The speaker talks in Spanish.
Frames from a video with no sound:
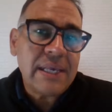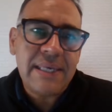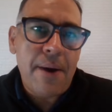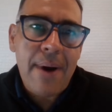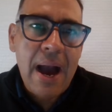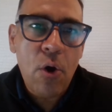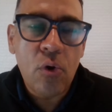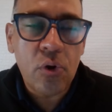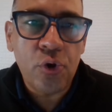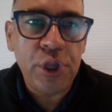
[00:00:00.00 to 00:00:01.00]
hacia
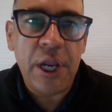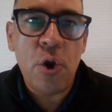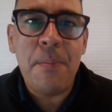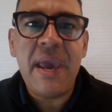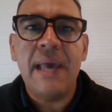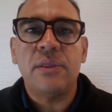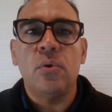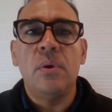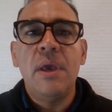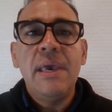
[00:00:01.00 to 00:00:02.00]
abajo, no tiene
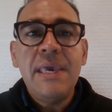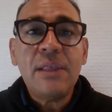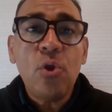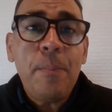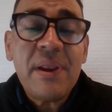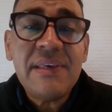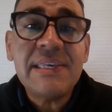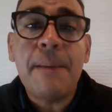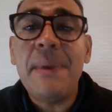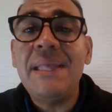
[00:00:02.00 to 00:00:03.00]
objeto. Y esto es
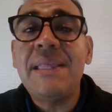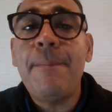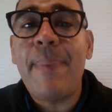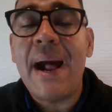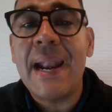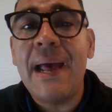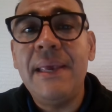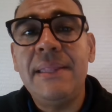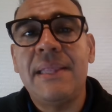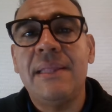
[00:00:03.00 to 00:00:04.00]
precisamente para
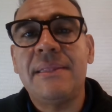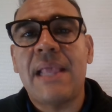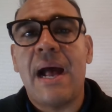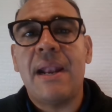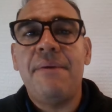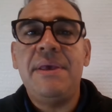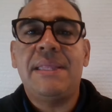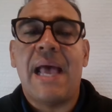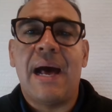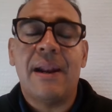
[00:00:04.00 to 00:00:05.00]
intentar
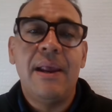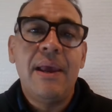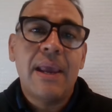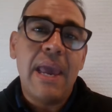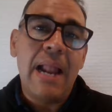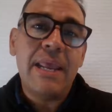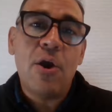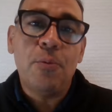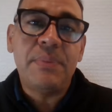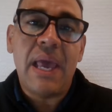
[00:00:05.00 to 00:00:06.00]
evitar que
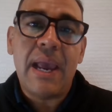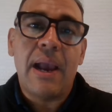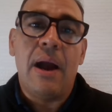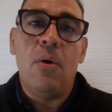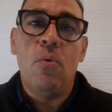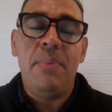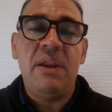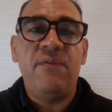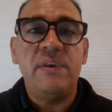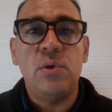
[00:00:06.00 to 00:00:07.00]
alguien obtenga un
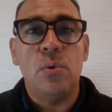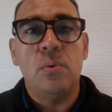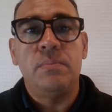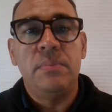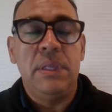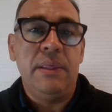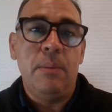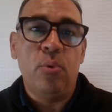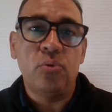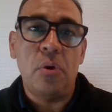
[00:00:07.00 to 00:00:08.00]
beneficio desde el
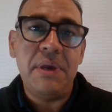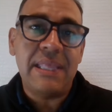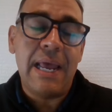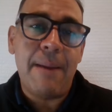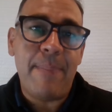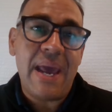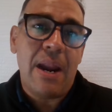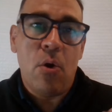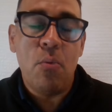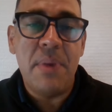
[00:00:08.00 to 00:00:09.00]
punto de vista de la
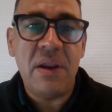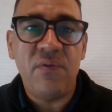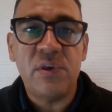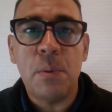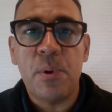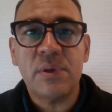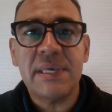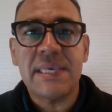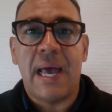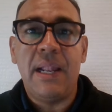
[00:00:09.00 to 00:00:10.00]
pena, un beneficio
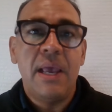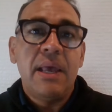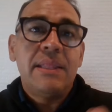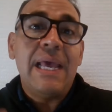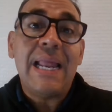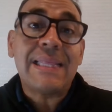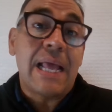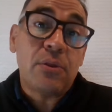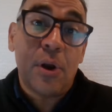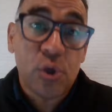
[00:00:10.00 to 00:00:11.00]
procesal,
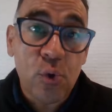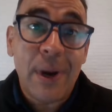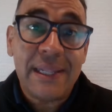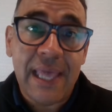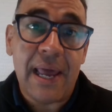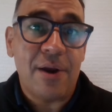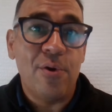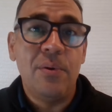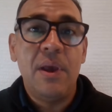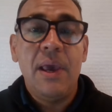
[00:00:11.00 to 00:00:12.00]
delatando a los
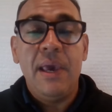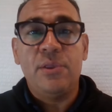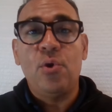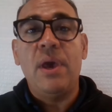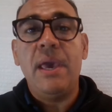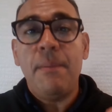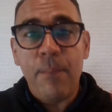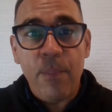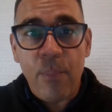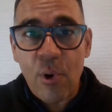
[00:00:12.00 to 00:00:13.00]
subalternos. Esto es,
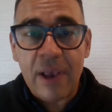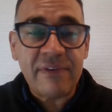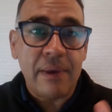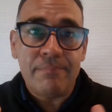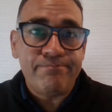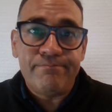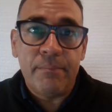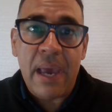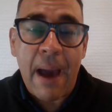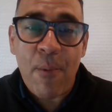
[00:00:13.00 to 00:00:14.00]
pónganse,
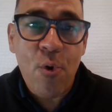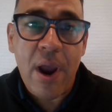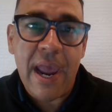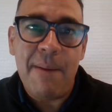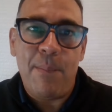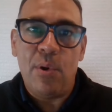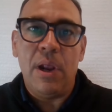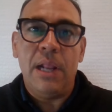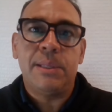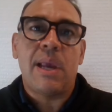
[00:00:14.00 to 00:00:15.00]
veamos un ejemplo,
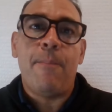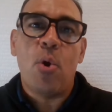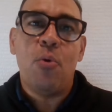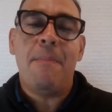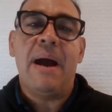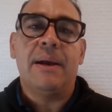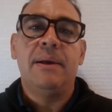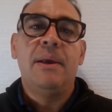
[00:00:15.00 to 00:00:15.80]
el Chapo Guzmán,